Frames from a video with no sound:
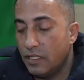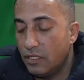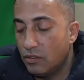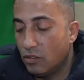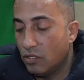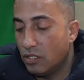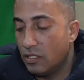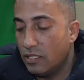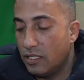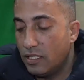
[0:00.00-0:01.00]
انه
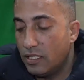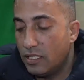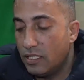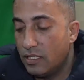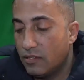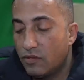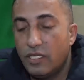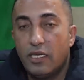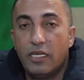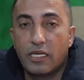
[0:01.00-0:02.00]

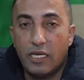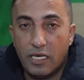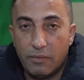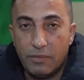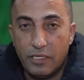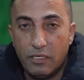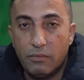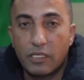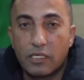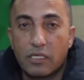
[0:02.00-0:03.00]
اذنين الكلاب هي
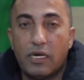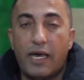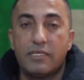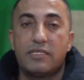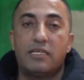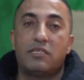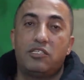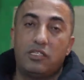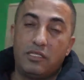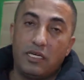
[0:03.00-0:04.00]
منطقة حساسة
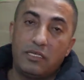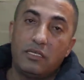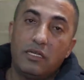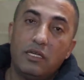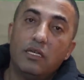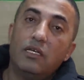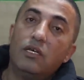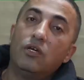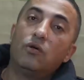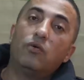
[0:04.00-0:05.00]
جدا
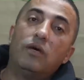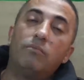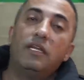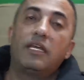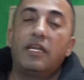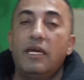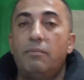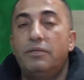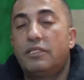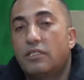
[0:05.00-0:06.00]
ولما
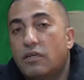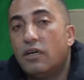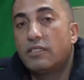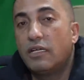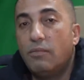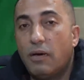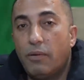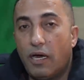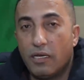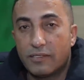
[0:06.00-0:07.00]
الكلاب بتتقاتل مع
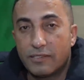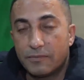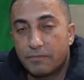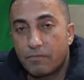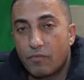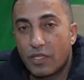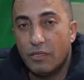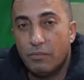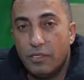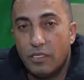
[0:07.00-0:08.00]
بعض
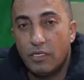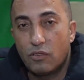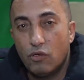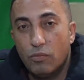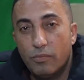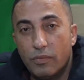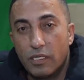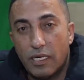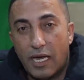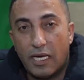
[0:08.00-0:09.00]
بيقوم
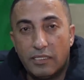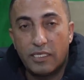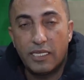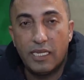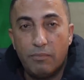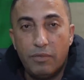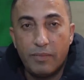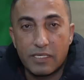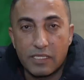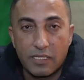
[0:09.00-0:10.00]
احد الكلاب
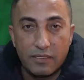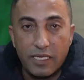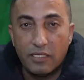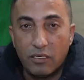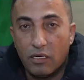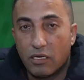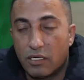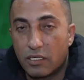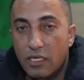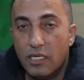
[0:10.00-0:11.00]
بمسك دان
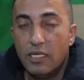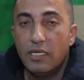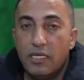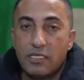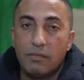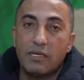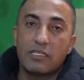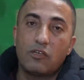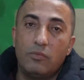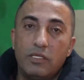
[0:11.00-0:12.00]
الاخر اذا
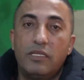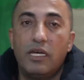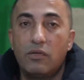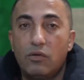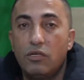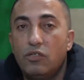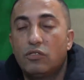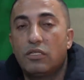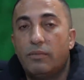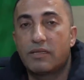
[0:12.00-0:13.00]
مسكه من دانه
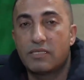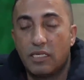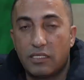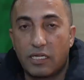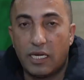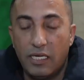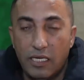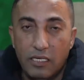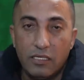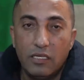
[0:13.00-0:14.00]
يعتبر سيطر
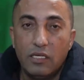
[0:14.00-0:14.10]
عليه